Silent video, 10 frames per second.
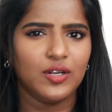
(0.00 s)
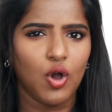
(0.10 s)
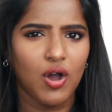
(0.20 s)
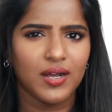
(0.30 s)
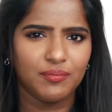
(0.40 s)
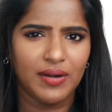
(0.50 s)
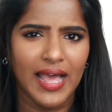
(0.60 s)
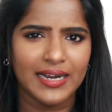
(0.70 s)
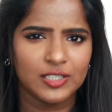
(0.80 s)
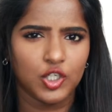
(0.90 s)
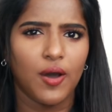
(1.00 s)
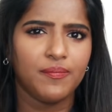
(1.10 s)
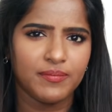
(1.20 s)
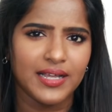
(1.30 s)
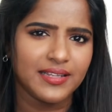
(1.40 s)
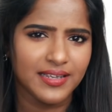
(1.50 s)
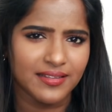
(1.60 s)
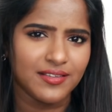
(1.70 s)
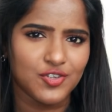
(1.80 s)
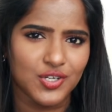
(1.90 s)
லாங் பிளாக் டாப் மாதிரி
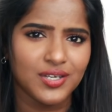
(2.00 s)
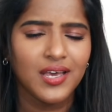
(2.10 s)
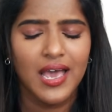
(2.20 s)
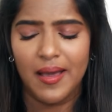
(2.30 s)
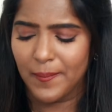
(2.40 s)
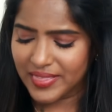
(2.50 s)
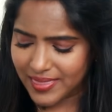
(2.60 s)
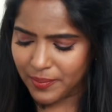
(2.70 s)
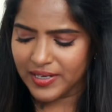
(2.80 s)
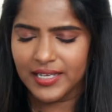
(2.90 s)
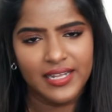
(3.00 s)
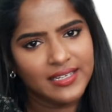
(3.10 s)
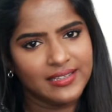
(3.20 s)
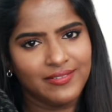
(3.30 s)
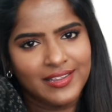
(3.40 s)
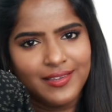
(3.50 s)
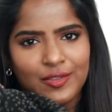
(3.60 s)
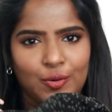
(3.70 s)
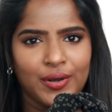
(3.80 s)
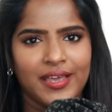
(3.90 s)
இருந்துச்சு மற்றபடி மற்றபடி எனக்கு இது வந்து
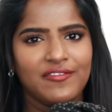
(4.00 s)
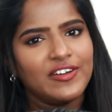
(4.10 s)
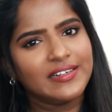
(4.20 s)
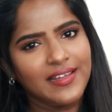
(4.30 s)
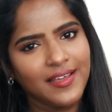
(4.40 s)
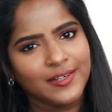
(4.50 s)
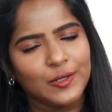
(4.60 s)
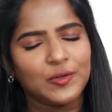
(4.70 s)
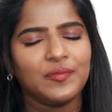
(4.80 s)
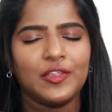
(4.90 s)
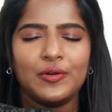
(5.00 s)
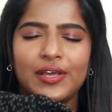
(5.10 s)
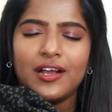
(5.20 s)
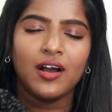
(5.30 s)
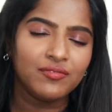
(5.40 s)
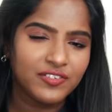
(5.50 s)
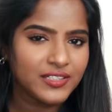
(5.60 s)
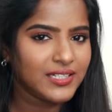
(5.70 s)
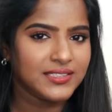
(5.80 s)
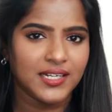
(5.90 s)
இதனுடைய ஃபிட்டாக இருக்கட்டும் இதனுடைய
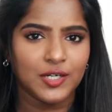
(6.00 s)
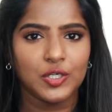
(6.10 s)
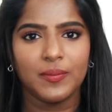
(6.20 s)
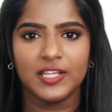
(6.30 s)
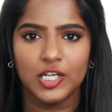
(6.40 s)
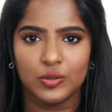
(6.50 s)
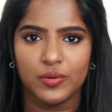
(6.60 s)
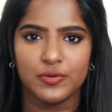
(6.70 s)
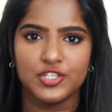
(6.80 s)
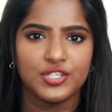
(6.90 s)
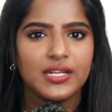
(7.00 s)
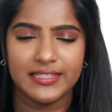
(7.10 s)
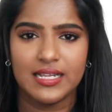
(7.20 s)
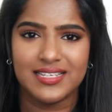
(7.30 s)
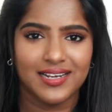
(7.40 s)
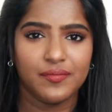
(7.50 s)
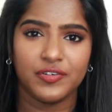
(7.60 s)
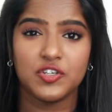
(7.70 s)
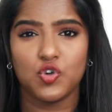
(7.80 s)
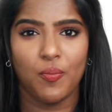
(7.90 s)
கம்ஃபர்ட்னஸாக இருக்கட்டும் அதெல்லாம் ரொம்ப பிடிச்சது இதில் சர்க்கம்
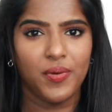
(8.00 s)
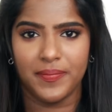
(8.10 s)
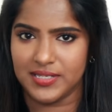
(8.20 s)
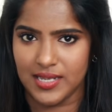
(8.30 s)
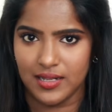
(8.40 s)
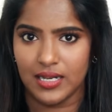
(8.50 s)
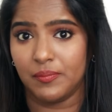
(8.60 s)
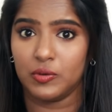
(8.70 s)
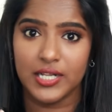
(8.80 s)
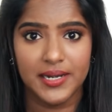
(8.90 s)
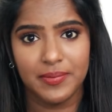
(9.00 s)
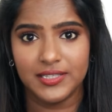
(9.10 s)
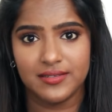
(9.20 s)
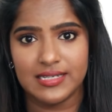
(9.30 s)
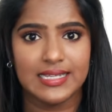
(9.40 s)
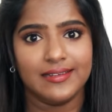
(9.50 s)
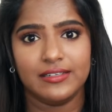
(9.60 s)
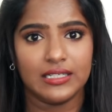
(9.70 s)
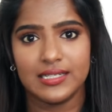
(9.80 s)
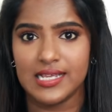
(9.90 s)
ஃப்ரெண்ட்ஸ் ரொம்ப பெருசால முன்னாடி பார்த்த ட்ரெஸ்
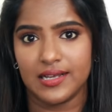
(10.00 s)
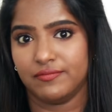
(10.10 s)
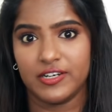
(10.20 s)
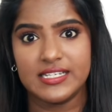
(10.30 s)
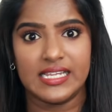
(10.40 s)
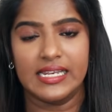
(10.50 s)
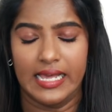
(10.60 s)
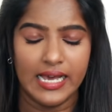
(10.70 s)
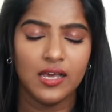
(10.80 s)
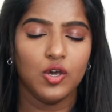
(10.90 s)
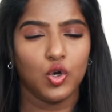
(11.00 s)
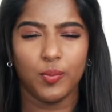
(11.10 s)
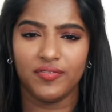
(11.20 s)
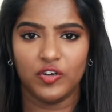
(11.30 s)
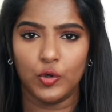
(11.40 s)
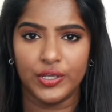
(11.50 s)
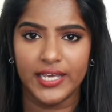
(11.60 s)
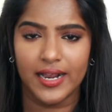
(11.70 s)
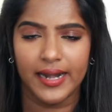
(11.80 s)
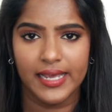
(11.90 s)
அளவுக்குலாம் சர்க்கம் ஃப்ரெண்ட்ஸ் இல்லை ரொம்ப
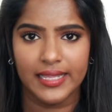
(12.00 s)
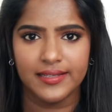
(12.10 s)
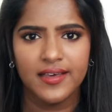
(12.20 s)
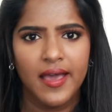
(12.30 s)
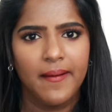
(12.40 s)
ஃப்ளோயாக கிடையாது